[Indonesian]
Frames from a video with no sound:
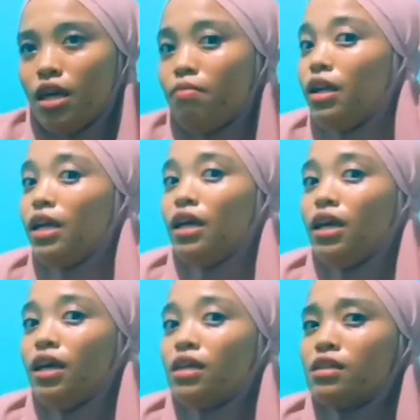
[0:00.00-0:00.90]
ya
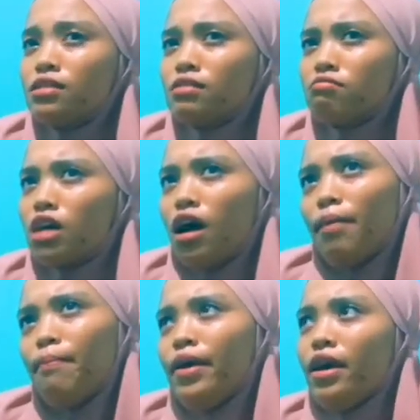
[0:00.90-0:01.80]
beli
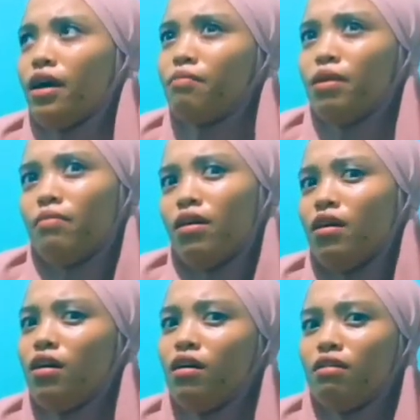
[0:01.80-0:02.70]
HP yang
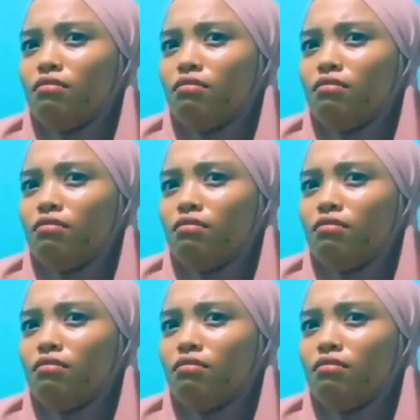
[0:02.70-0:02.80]
memang